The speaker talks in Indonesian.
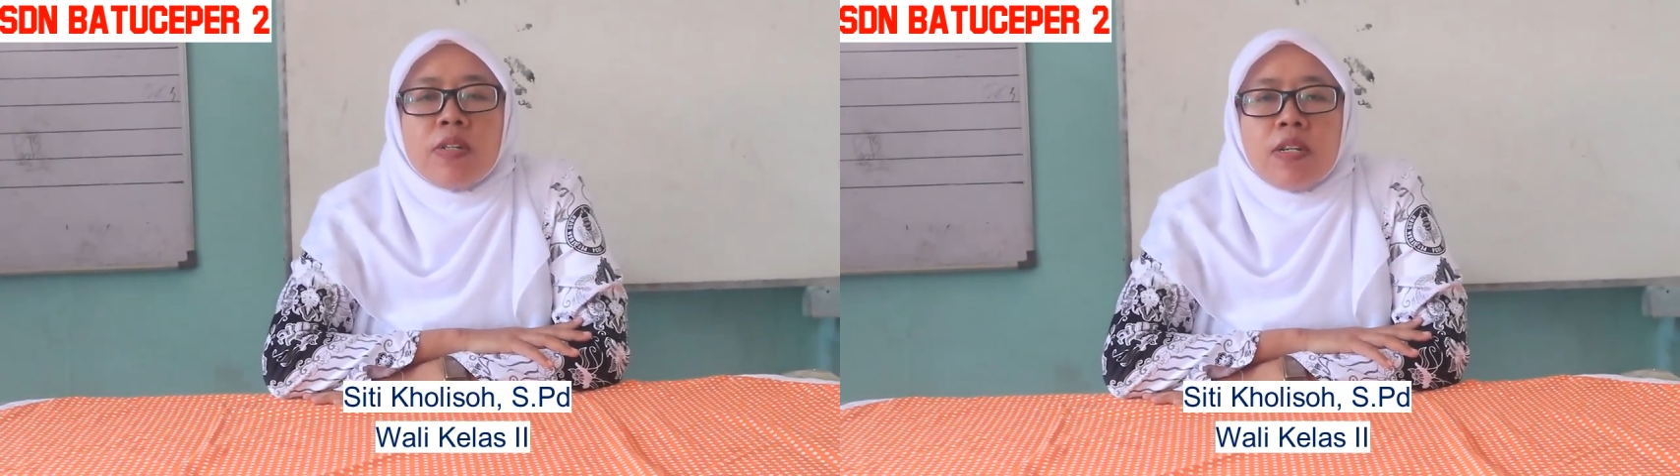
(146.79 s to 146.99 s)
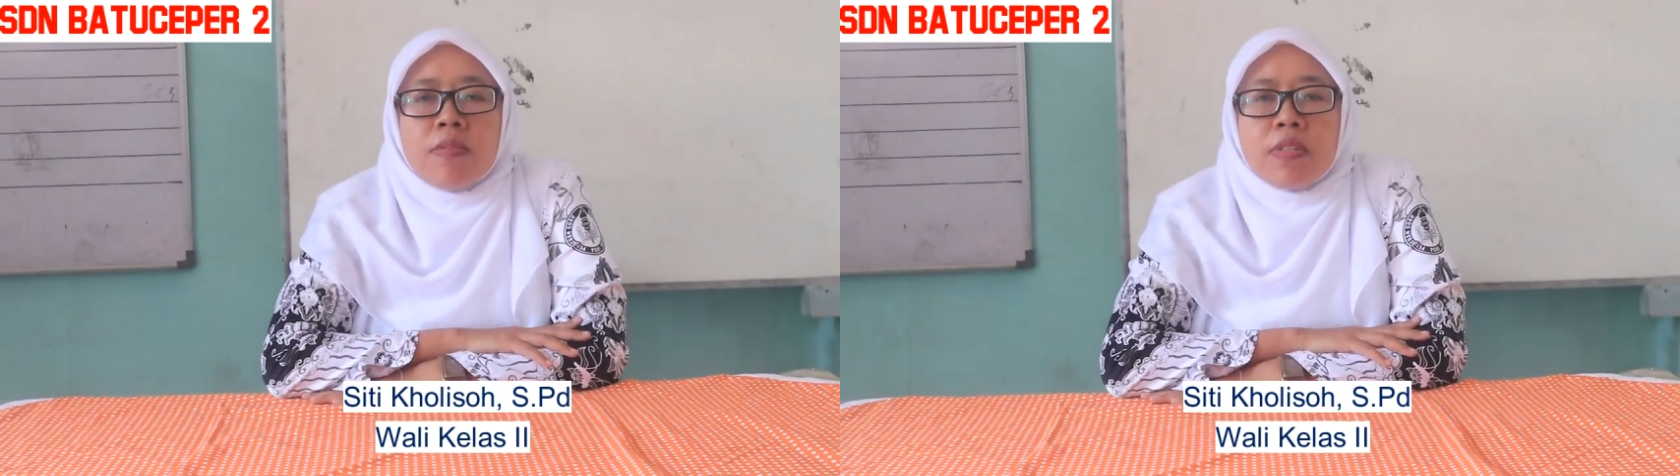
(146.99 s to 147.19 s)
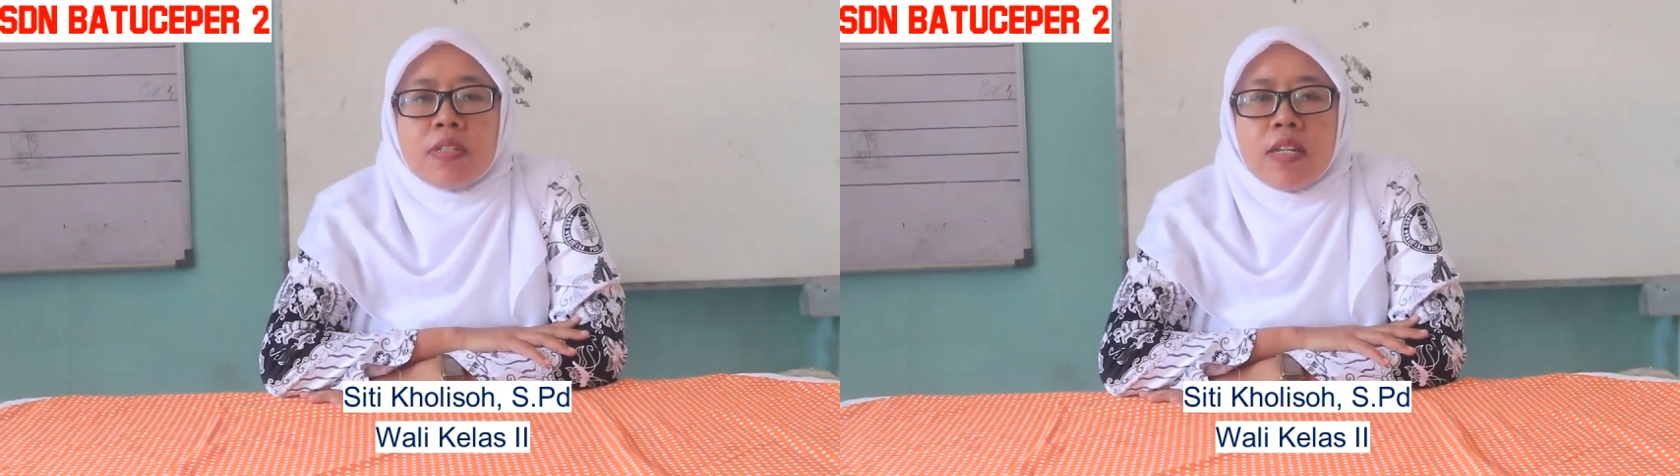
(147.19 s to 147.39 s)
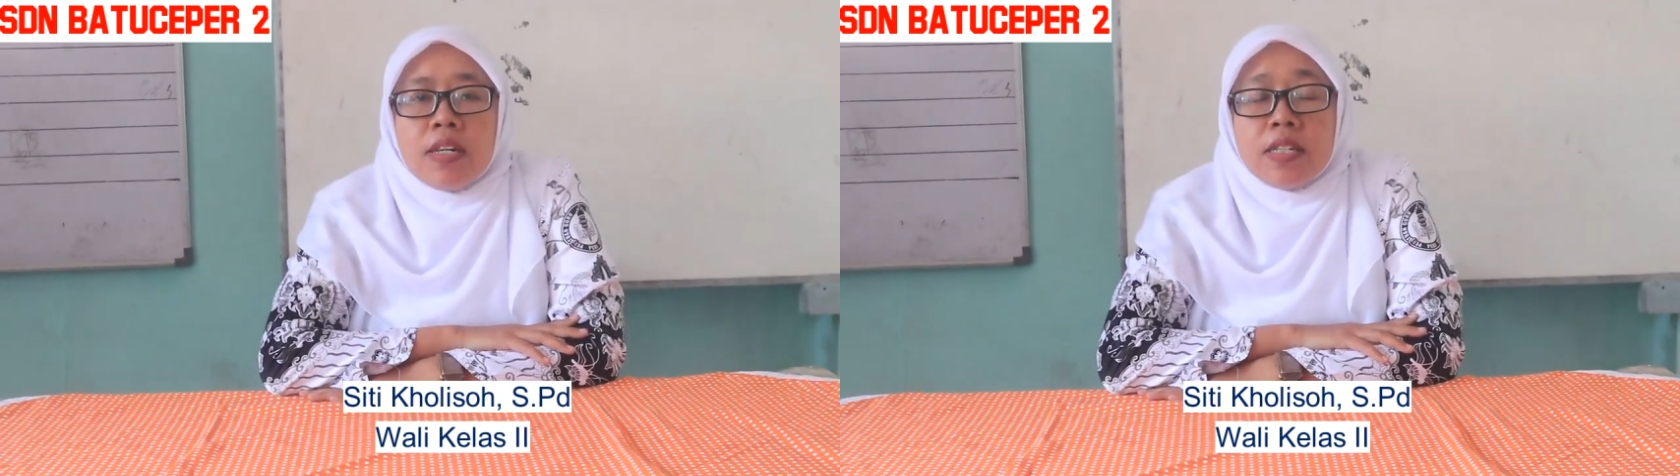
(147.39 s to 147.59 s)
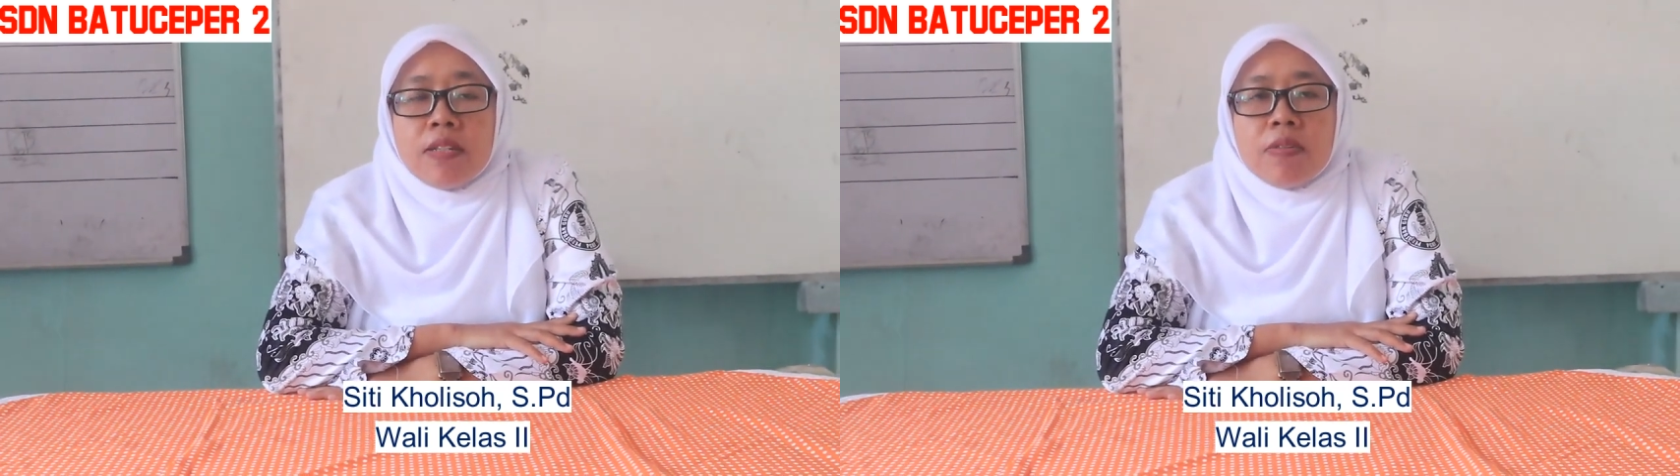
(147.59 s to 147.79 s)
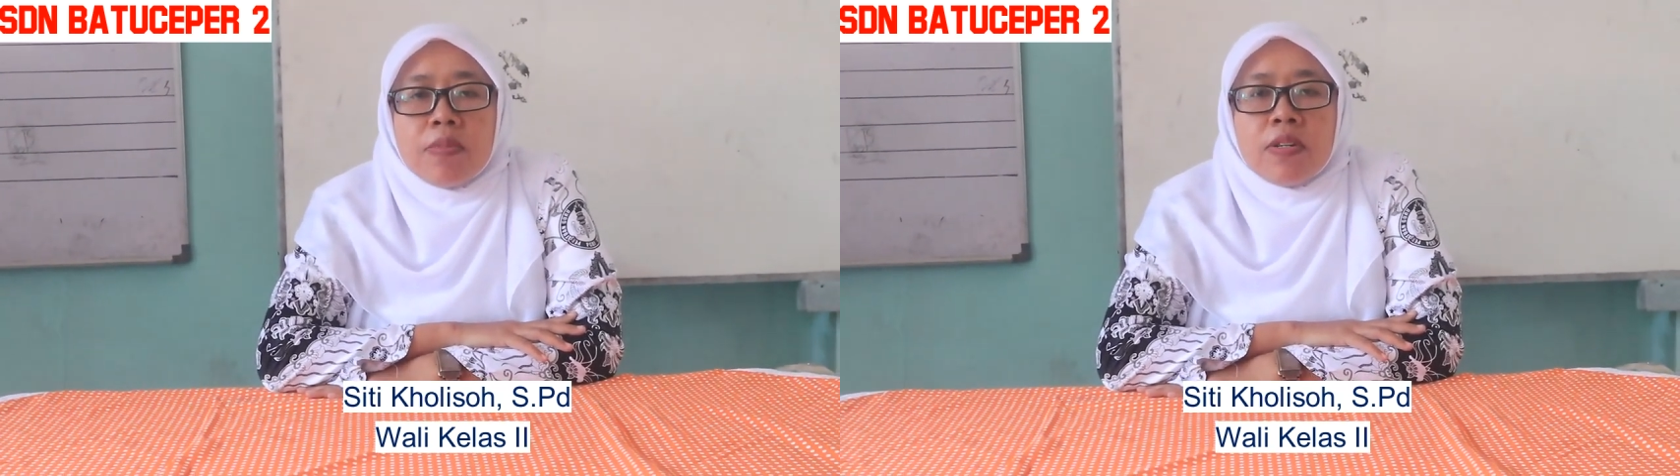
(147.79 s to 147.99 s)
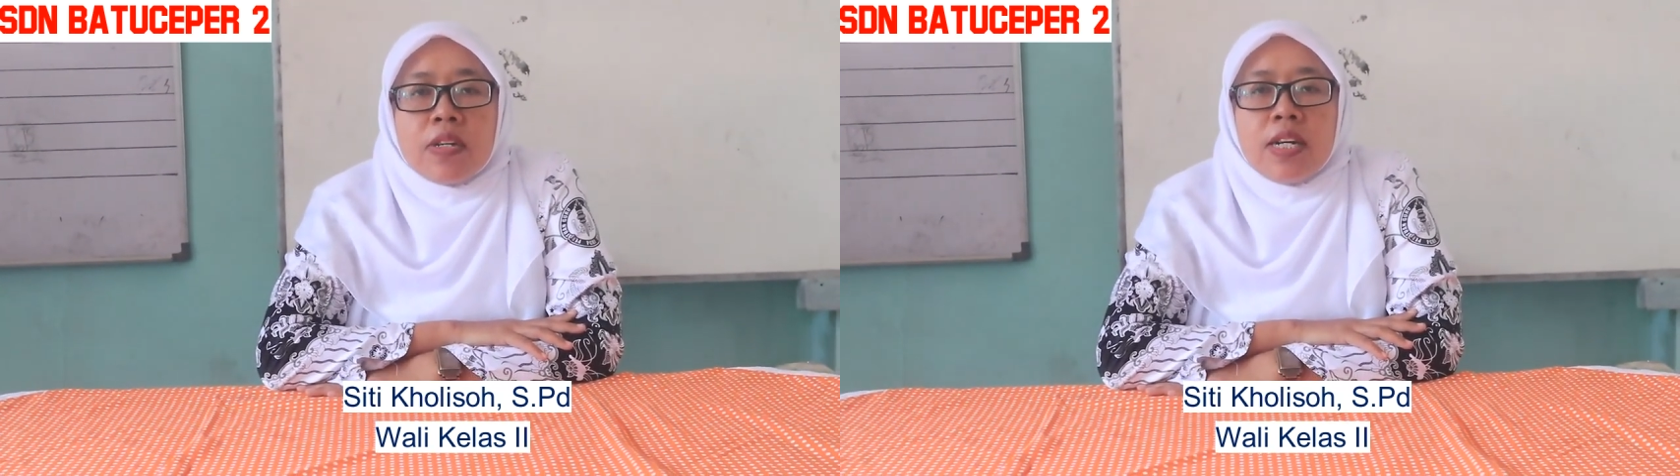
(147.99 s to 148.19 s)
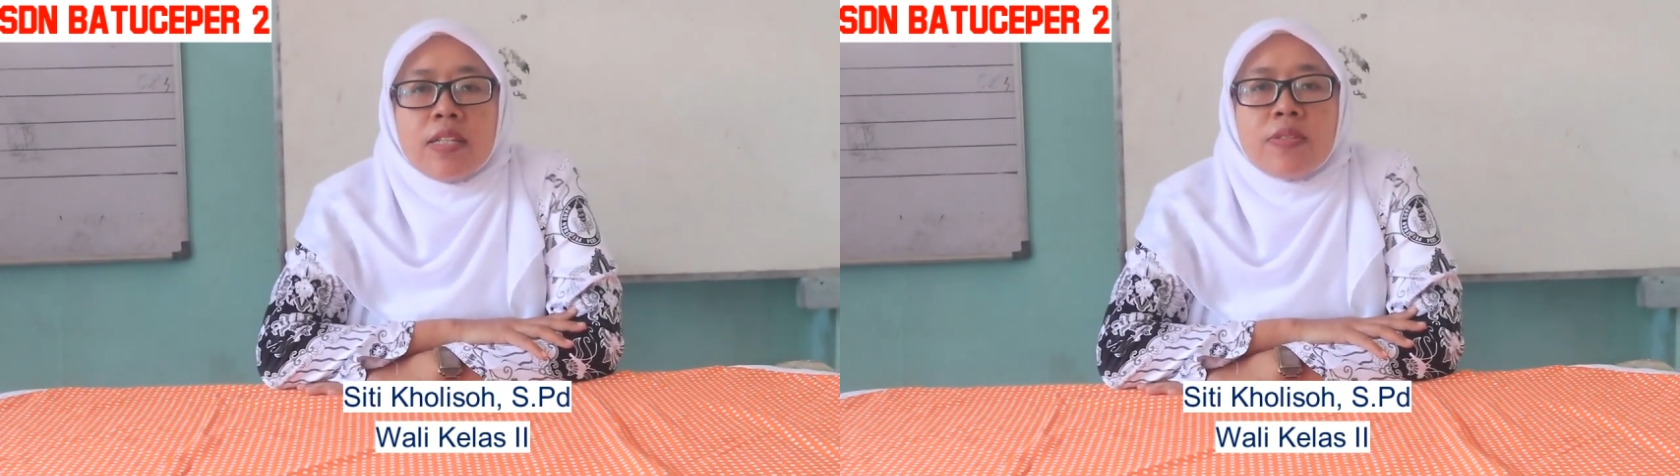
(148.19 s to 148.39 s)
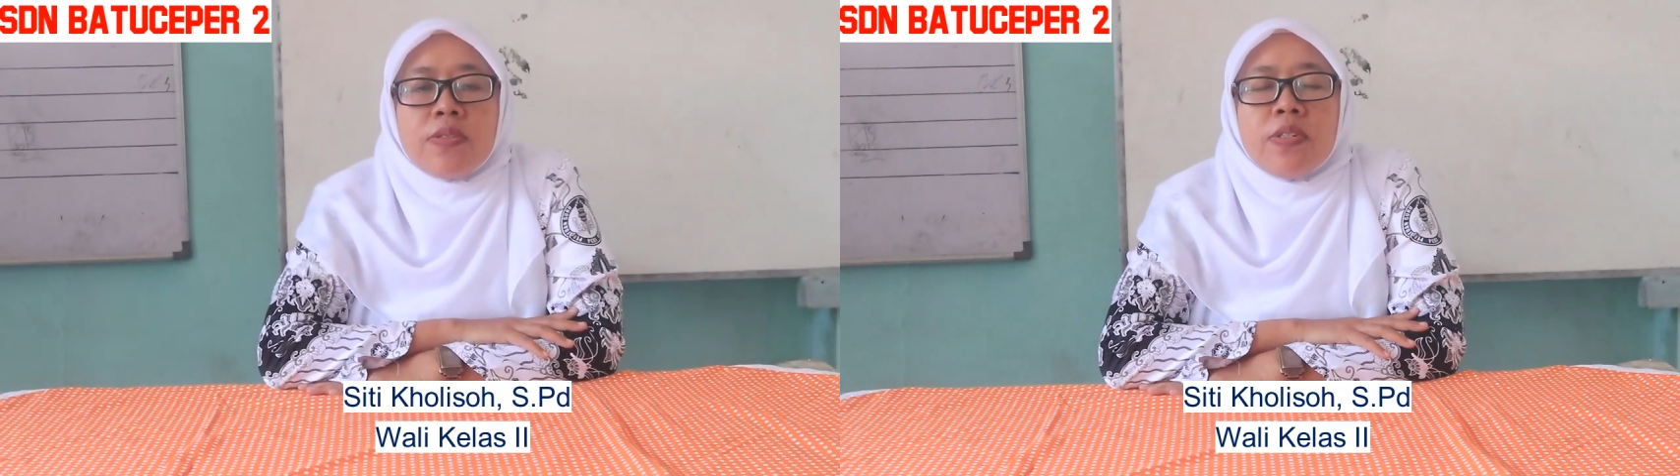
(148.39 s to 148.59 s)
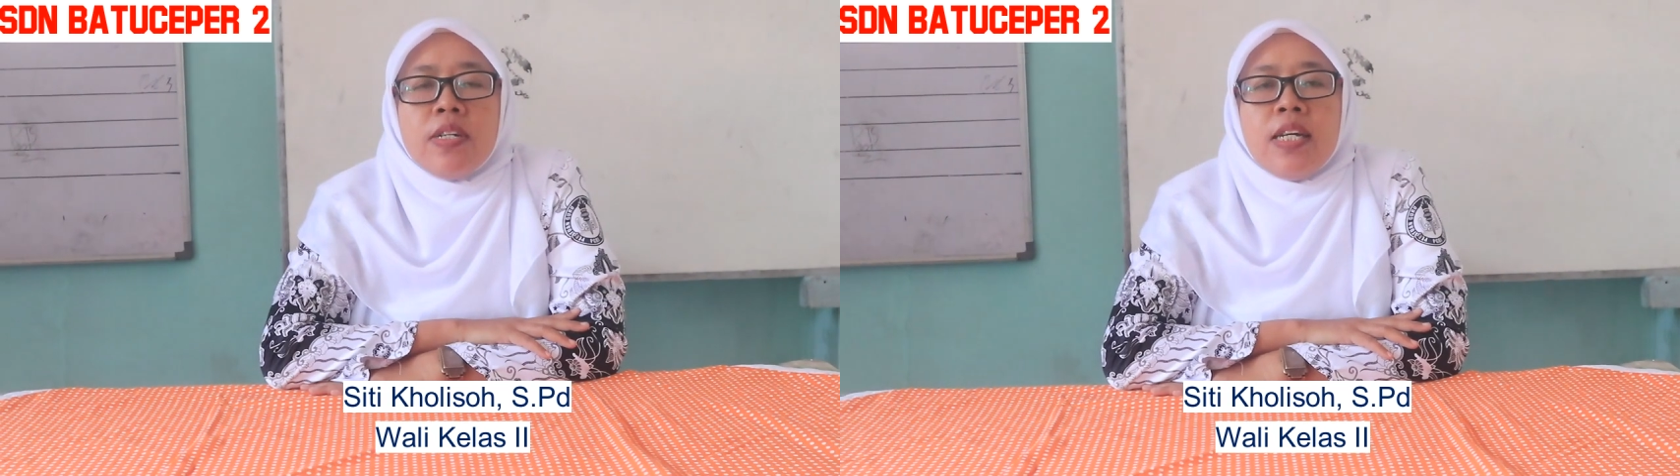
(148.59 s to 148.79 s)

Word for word: warahmatullahi wabarakatuh.